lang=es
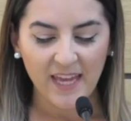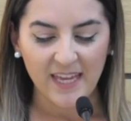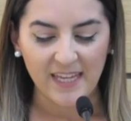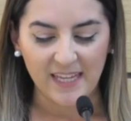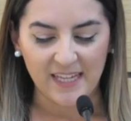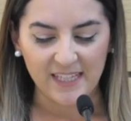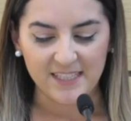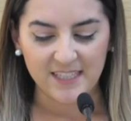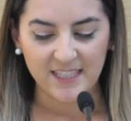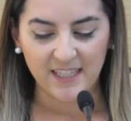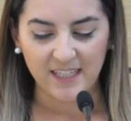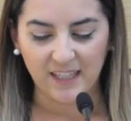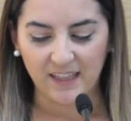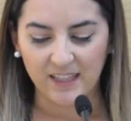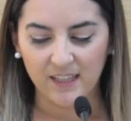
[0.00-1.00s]
y que
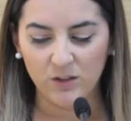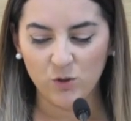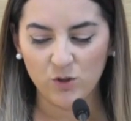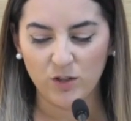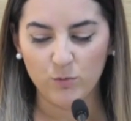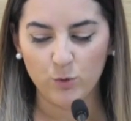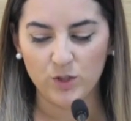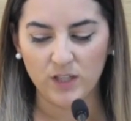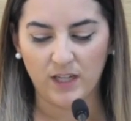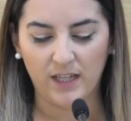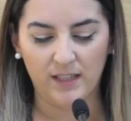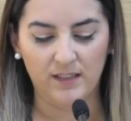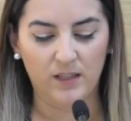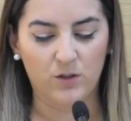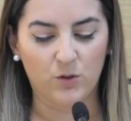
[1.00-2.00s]
sigan haciendo que mucha
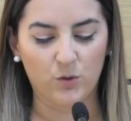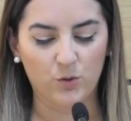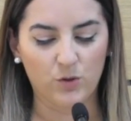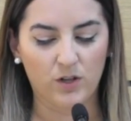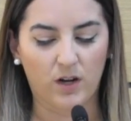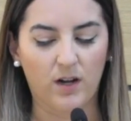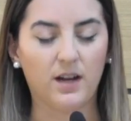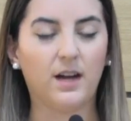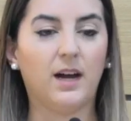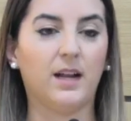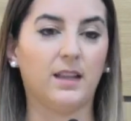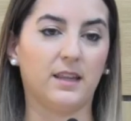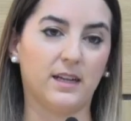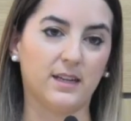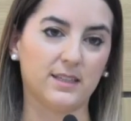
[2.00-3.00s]
gente conozca
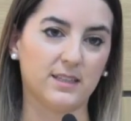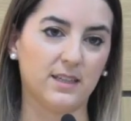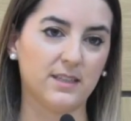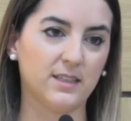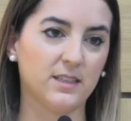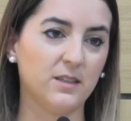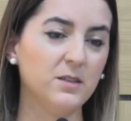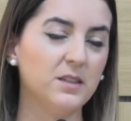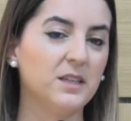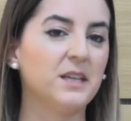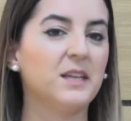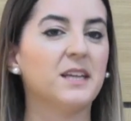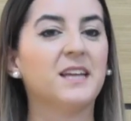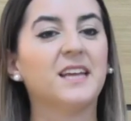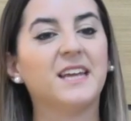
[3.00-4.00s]
al de Casalsa
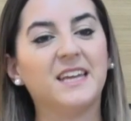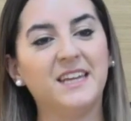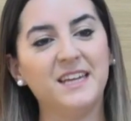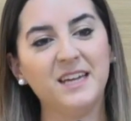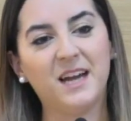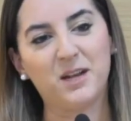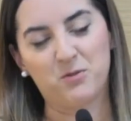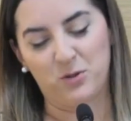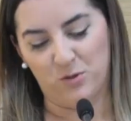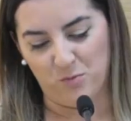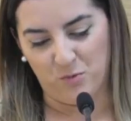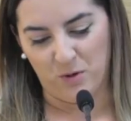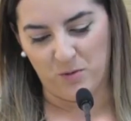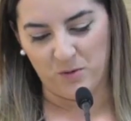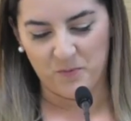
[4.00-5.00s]
y a
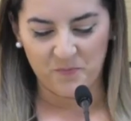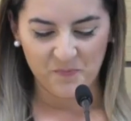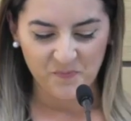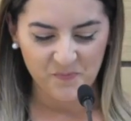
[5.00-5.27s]
nuestro pueblo.